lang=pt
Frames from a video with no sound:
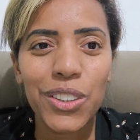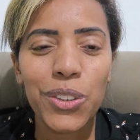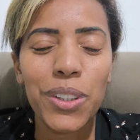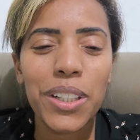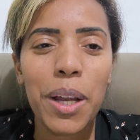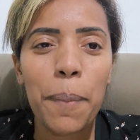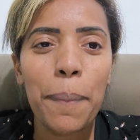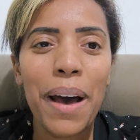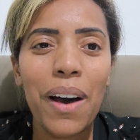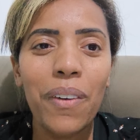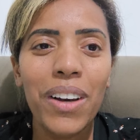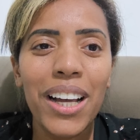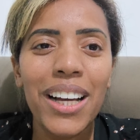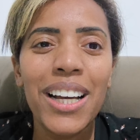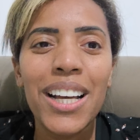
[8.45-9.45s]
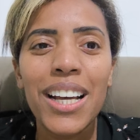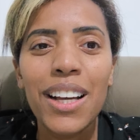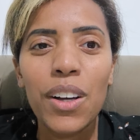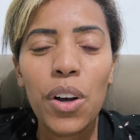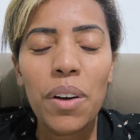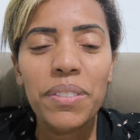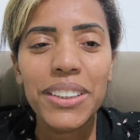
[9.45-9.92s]
Eu sou Ana Paula,
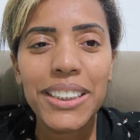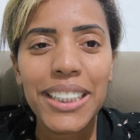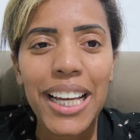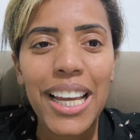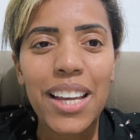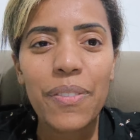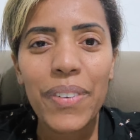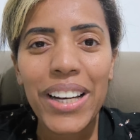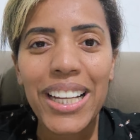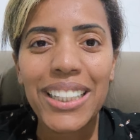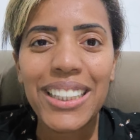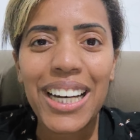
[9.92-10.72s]
como sempre,